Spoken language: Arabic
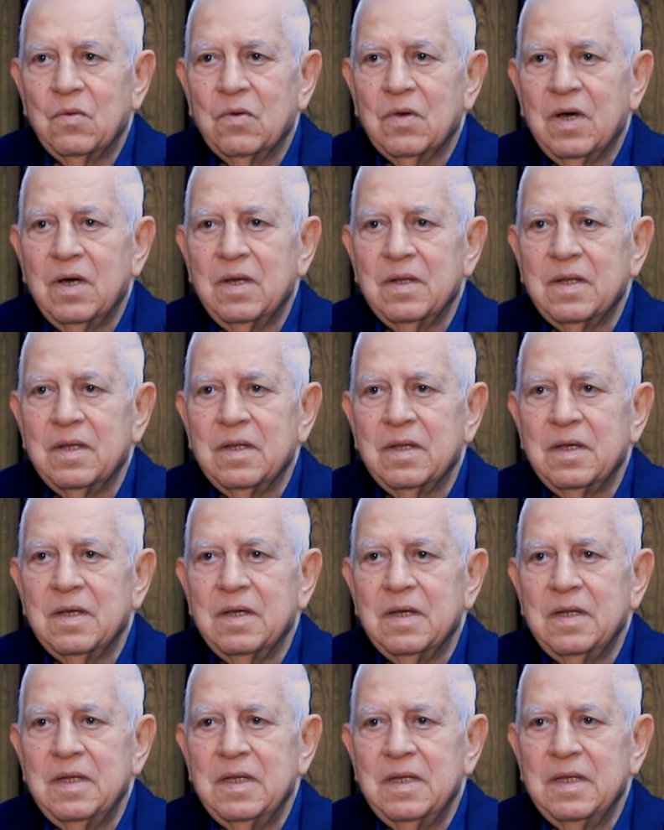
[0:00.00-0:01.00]
فان
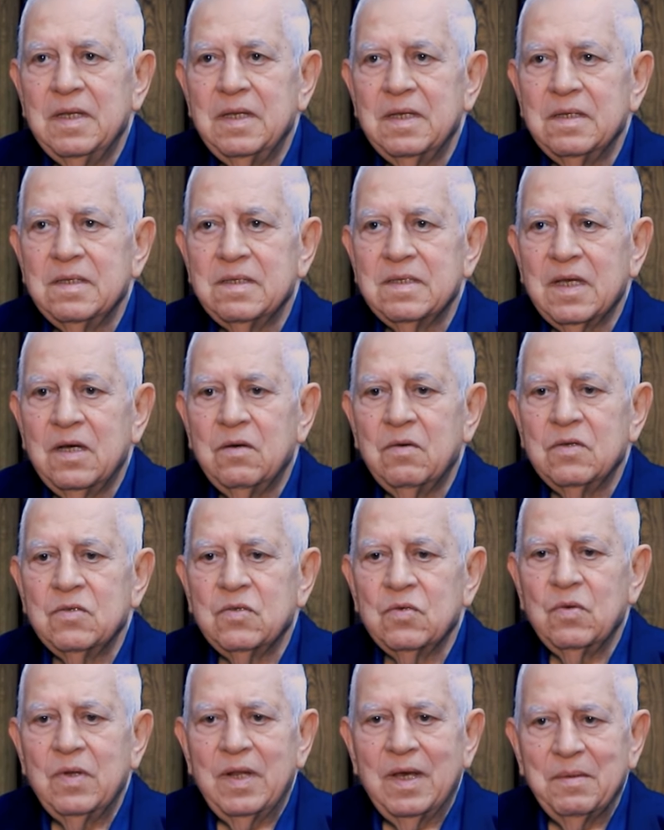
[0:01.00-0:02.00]
اني يعني، ساوى
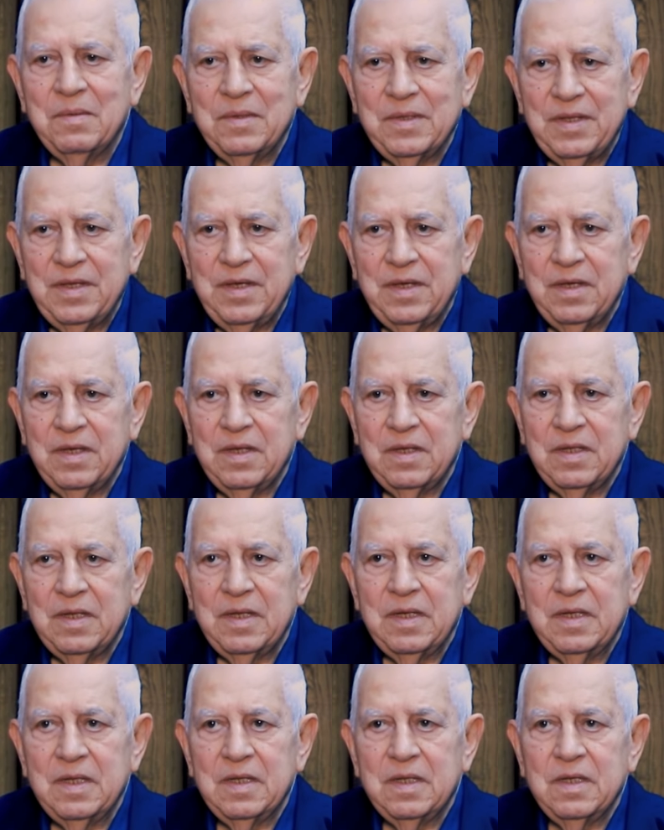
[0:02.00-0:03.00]
سوق الحمدية
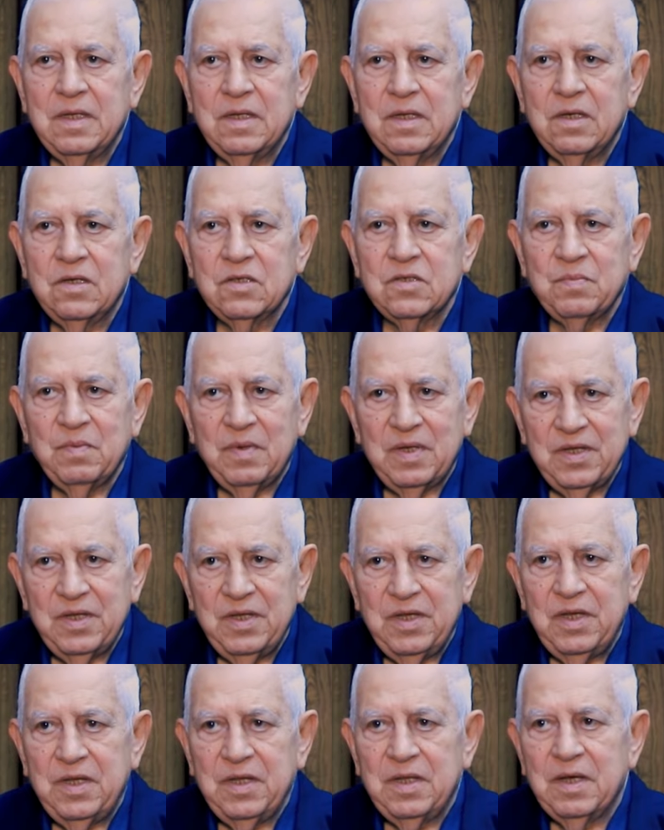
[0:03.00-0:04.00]
من
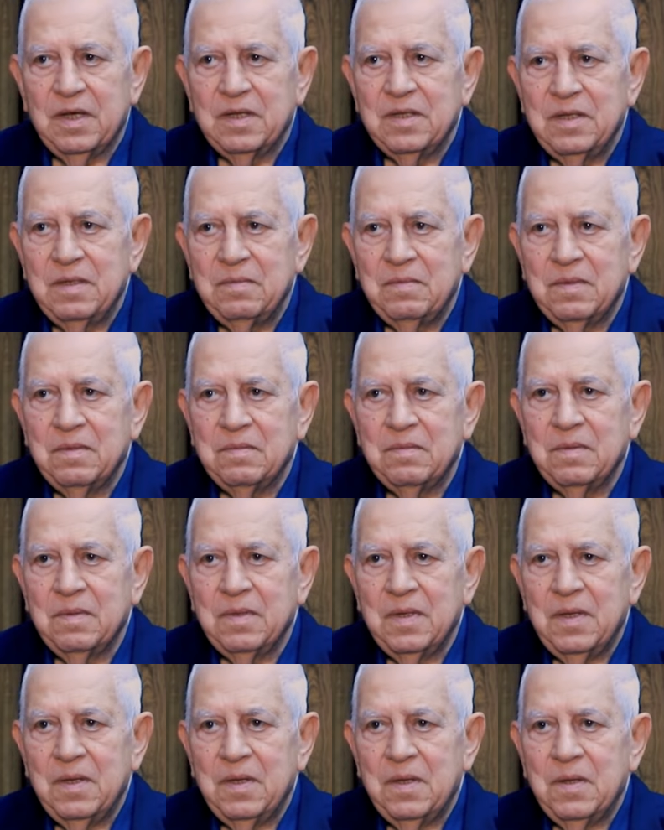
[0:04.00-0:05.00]
عصفاريين يعني
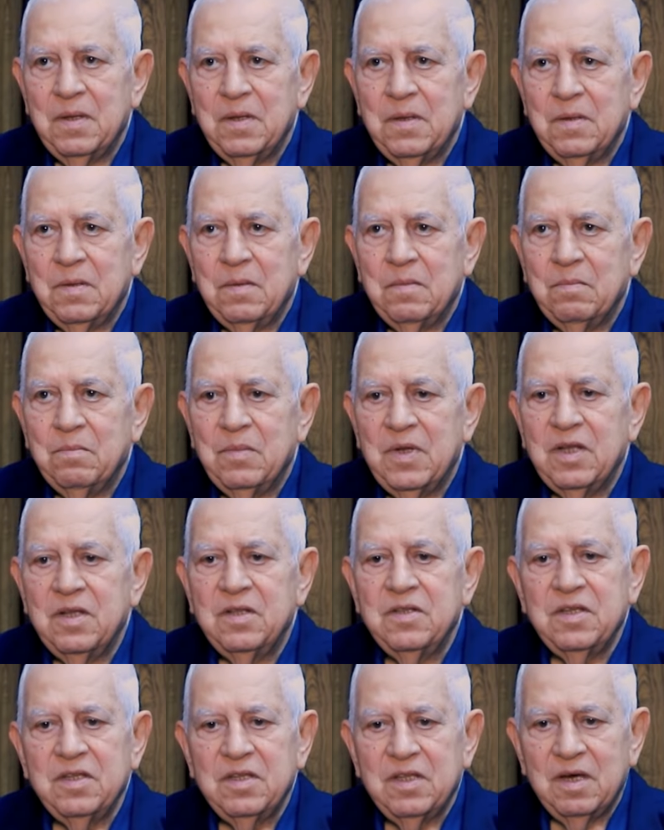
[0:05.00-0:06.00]

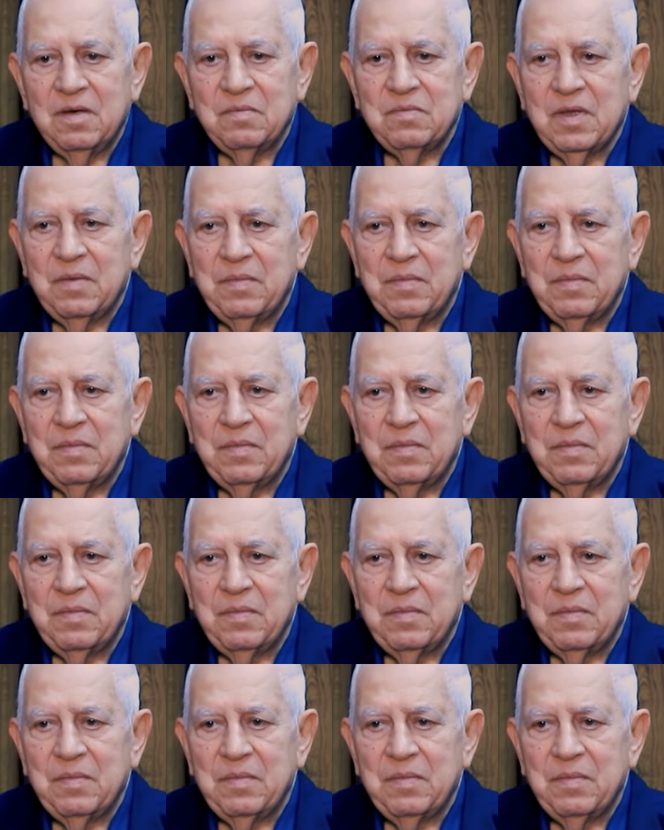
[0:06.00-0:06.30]
الانتداب